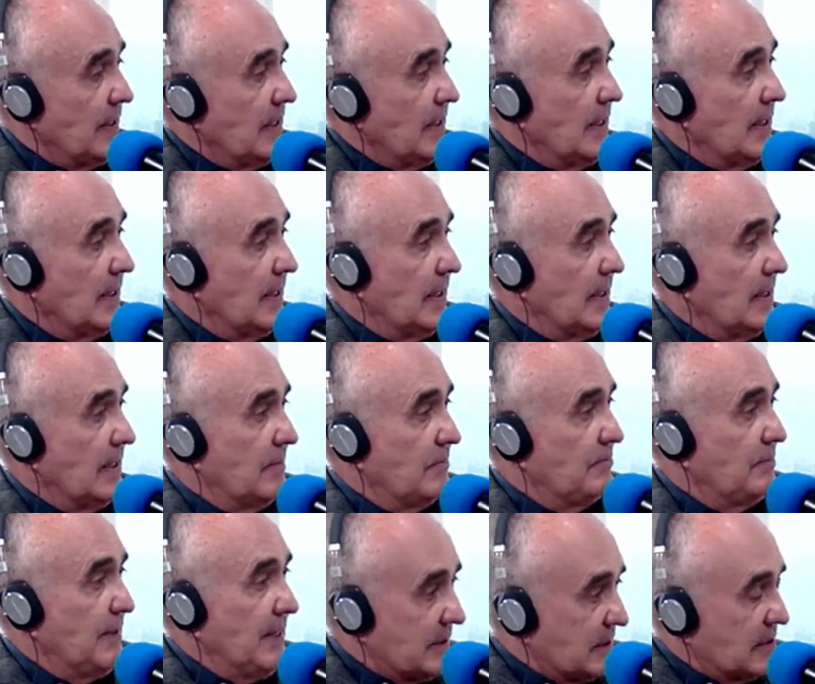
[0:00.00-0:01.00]
Eh,
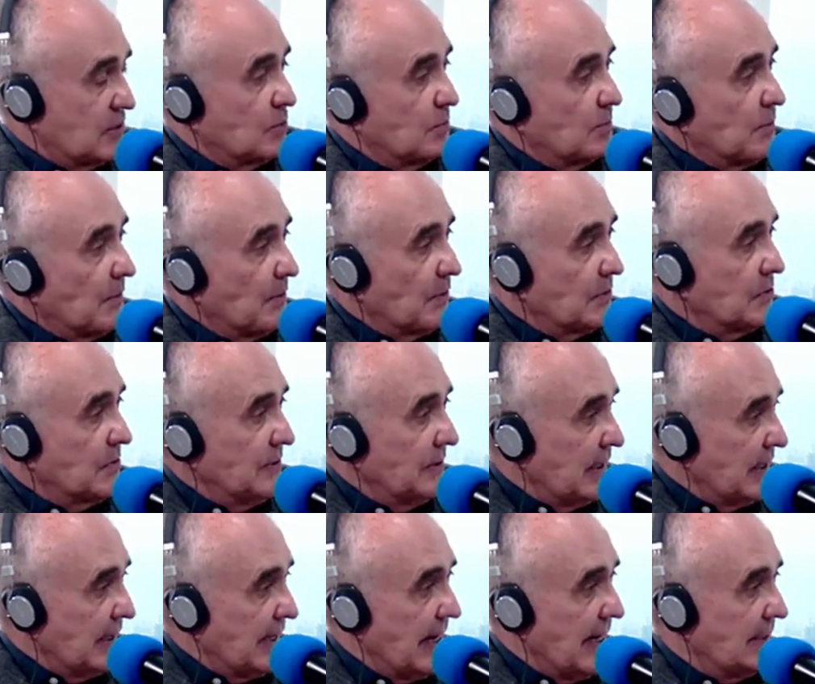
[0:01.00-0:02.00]
viste su proporción
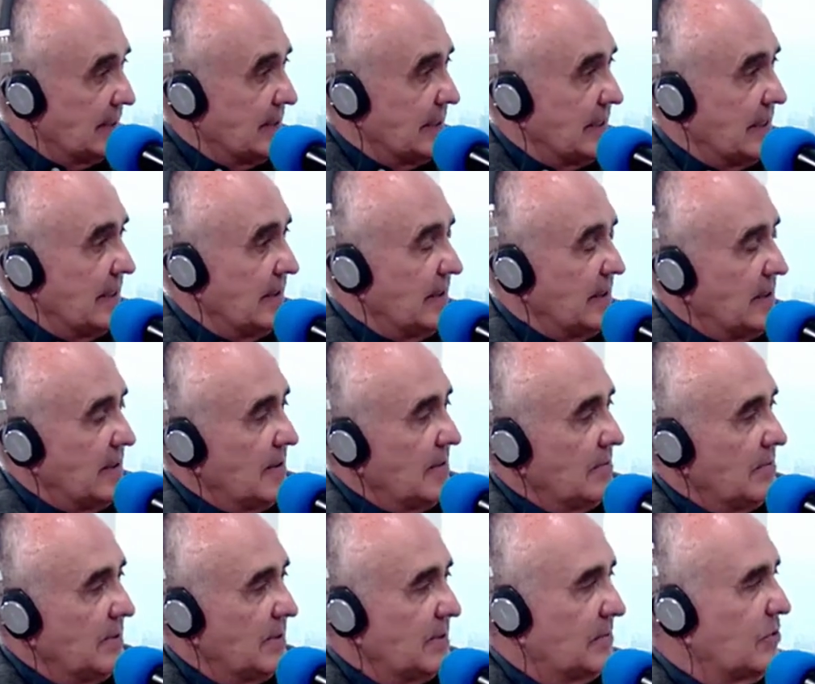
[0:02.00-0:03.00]
de grasa,
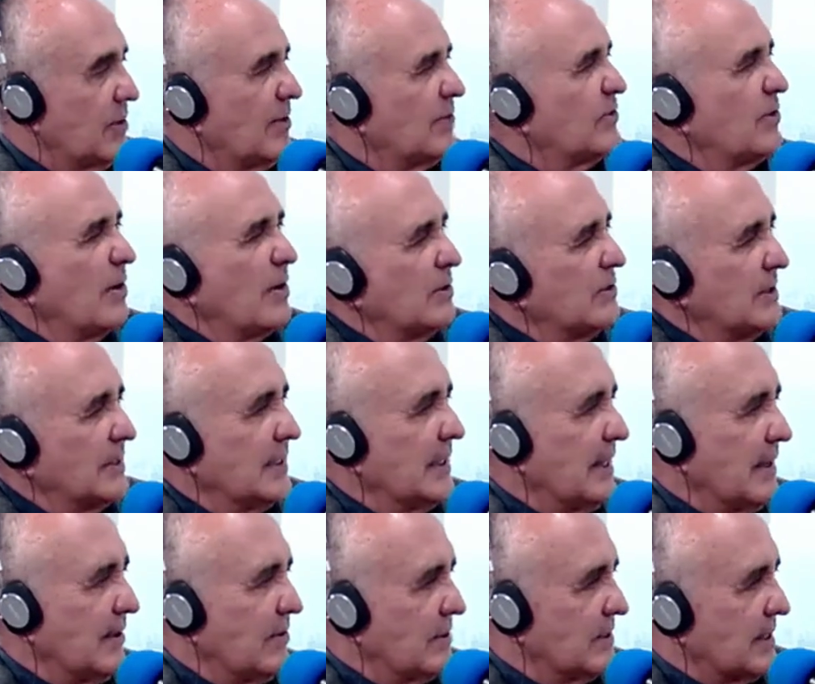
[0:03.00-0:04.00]
todos los
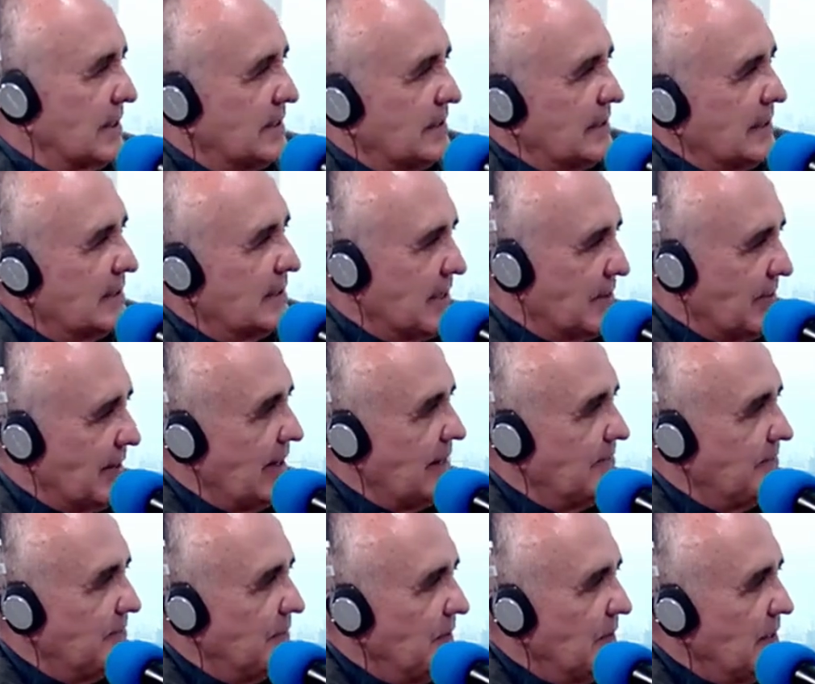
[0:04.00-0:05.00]
indicadores que tienes que ver.
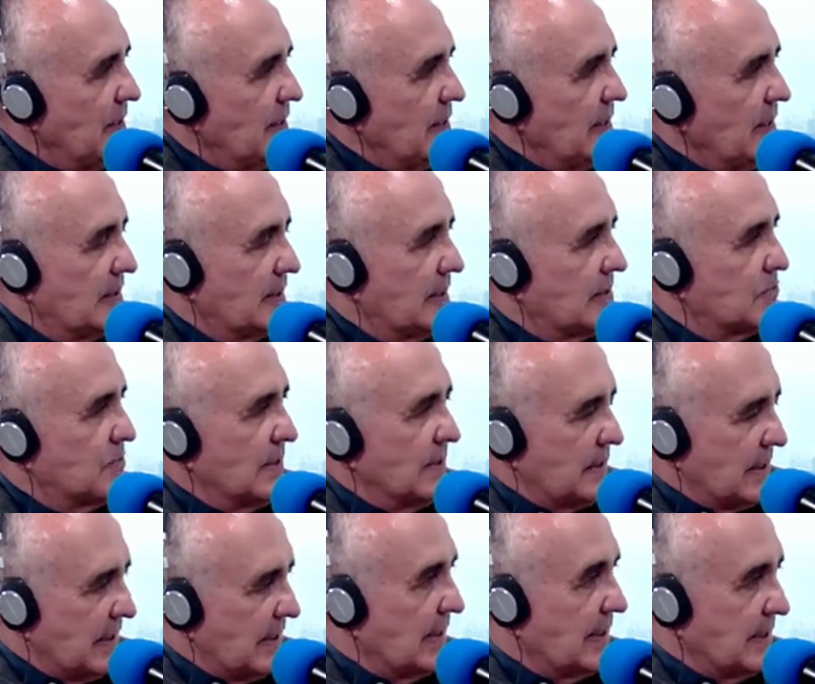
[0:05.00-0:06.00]
Claro. Y te das
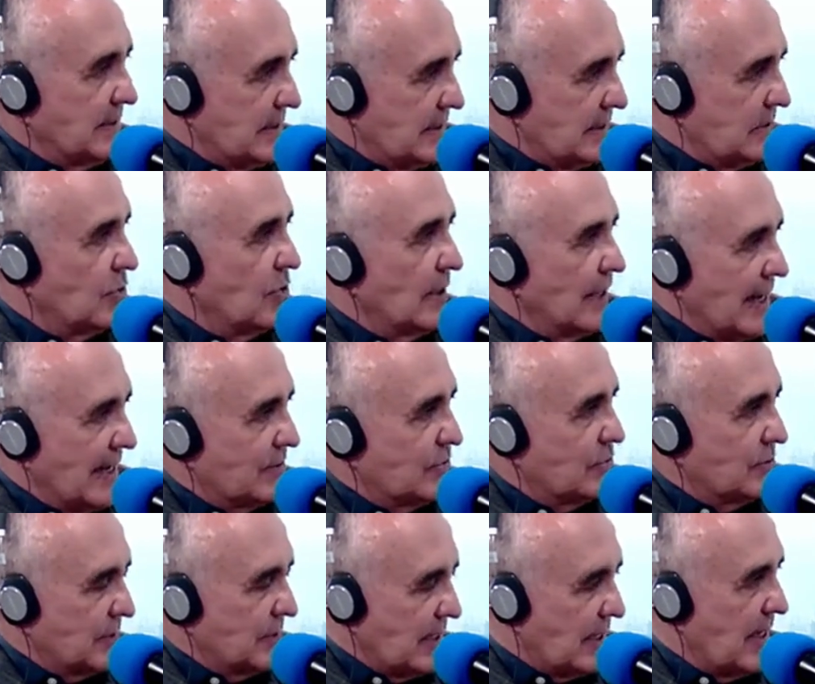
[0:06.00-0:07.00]
cuenta de que sí son
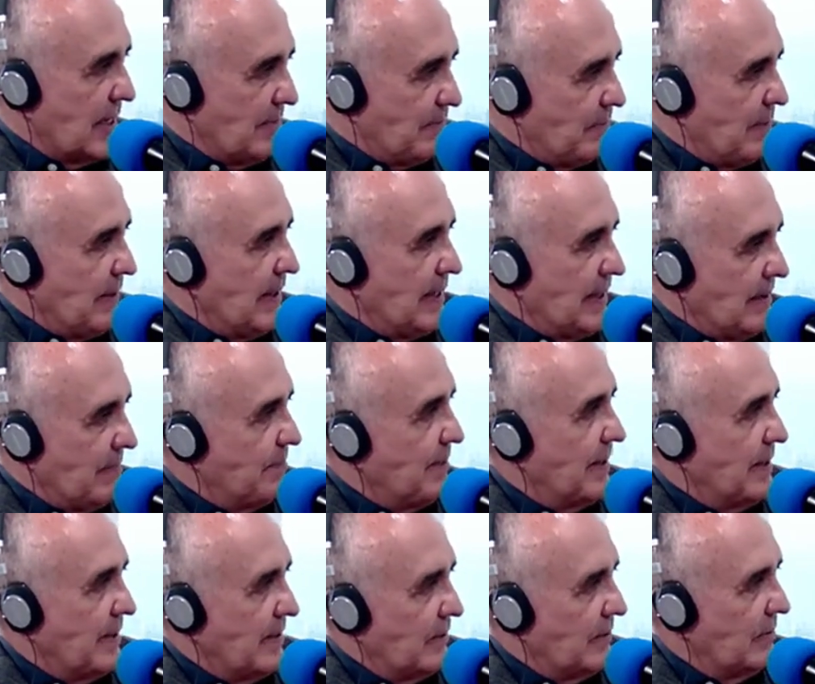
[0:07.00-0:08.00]
casos que aplica
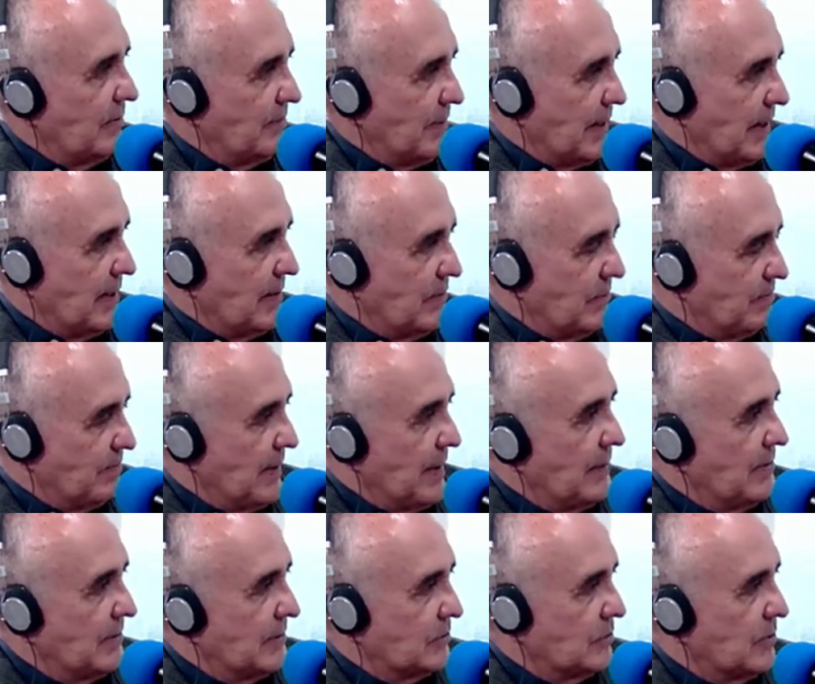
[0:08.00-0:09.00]
para, para,
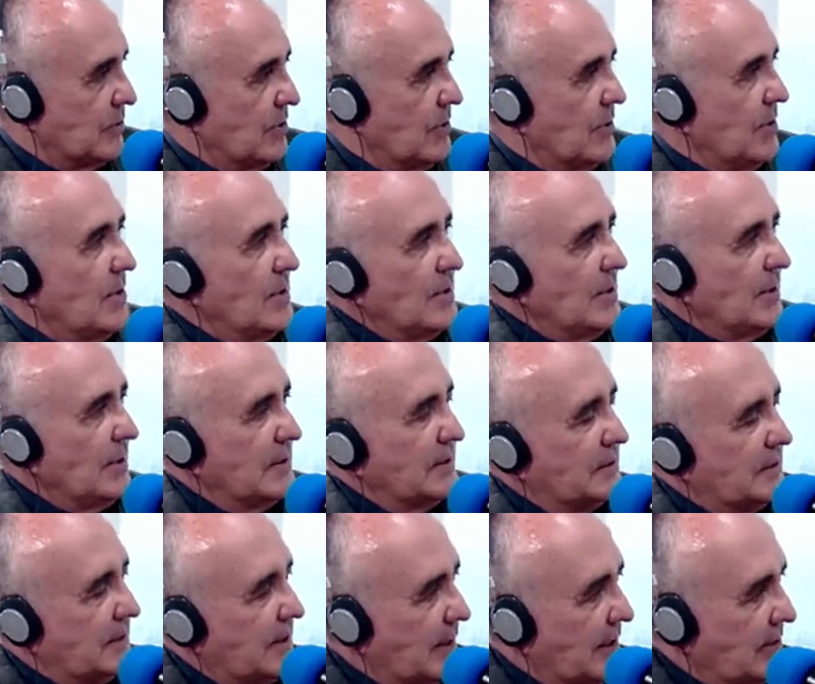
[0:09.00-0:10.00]
nuestro
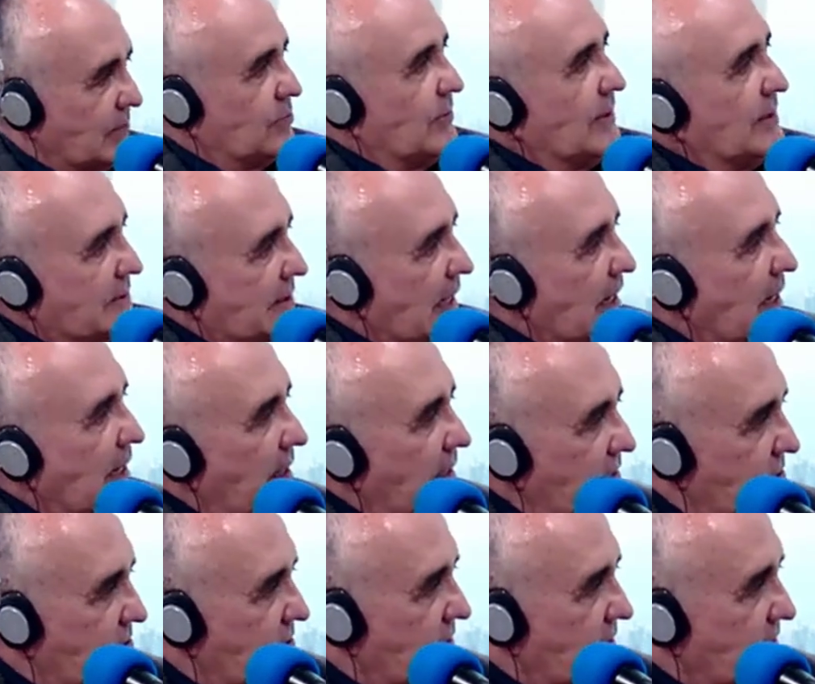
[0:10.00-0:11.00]
este reto extra
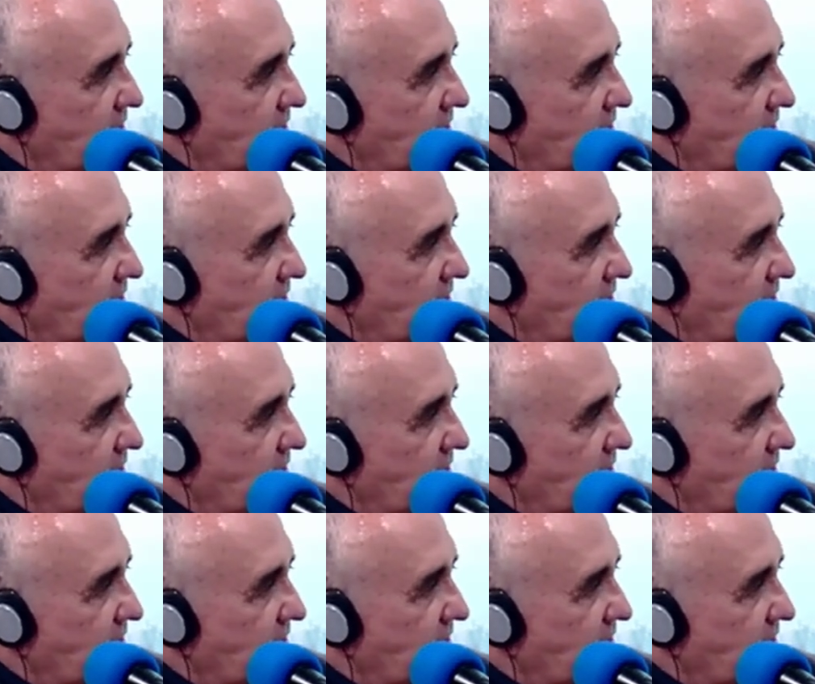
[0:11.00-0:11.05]
large. Ah,